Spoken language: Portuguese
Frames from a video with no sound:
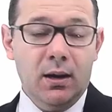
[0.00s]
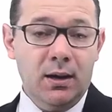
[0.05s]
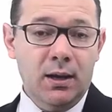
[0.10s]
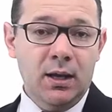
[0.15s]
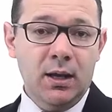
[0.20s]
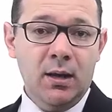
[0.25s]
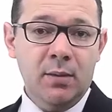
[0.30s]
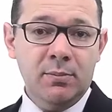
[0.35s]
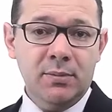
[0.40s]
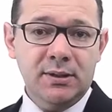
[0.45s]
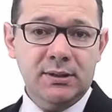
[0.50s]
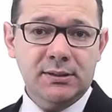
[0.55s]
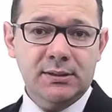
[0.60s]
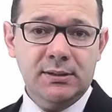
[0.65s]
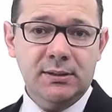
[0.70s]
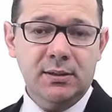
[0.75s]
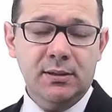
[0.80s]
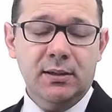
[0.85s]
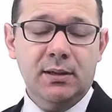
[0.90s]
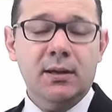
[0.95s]

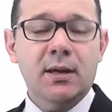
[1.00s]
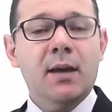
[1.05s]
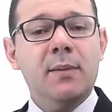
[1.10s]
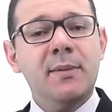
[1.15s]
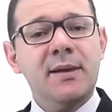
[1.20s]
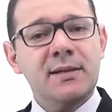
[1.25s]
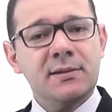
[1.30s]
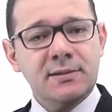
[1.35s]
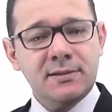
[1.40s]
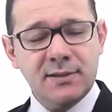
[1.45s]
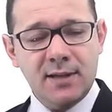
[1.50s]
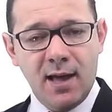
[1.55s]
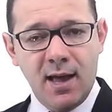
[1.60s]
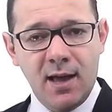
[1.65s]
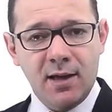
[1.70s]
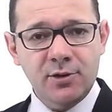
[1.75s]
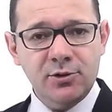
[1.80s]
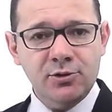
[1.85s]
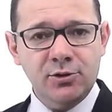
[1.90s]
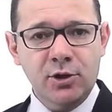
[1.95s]
Lembre-se que a
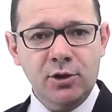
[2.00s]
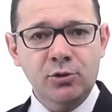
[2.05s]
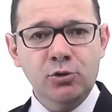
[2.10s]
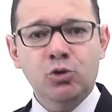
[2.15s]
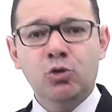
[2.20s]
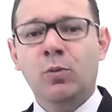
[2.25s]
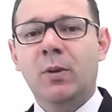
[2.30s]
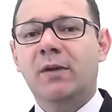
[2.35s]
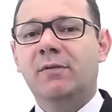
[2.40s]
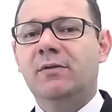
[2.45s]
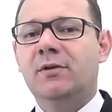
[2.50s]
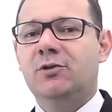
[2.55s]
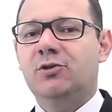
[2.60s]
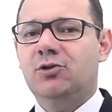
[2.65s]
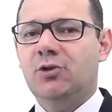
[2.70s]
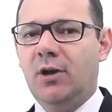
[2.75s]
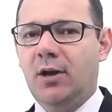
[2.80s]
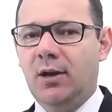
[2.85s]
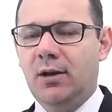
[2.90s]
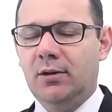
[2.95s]
mensagem do
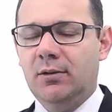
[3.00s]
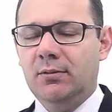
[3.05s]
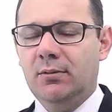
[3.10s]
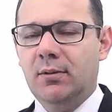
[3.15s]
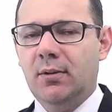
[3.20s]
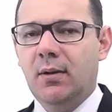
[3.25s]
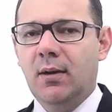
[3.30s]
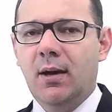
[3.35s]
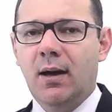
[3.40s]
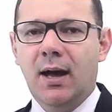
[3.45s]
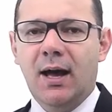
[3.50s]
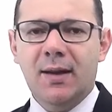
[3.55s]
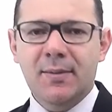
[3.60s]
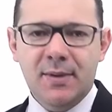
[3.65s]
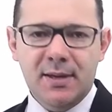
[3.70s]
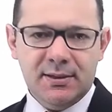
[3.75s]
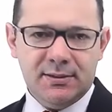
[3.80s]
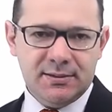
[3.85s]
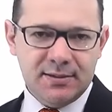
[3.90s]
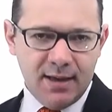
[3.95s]
Evangelho, a
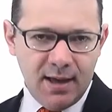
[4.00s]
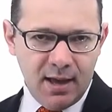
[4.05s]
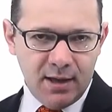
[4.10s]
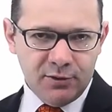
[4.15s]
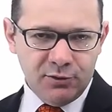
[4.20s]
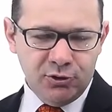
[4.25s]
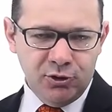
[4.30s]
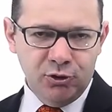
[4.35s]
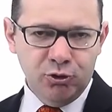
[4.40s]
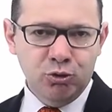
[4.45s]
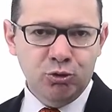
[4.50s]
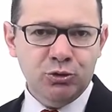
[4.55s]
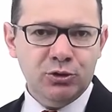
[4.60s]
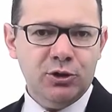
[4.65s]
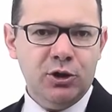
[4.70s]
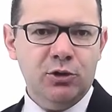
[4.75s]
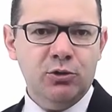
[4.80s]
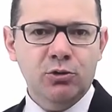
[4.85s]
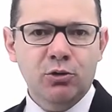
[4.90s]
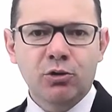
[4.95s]
mensagem do
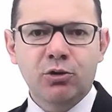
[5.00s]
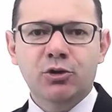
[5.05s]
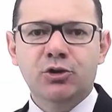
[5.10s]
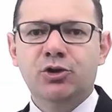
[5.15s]
Senhor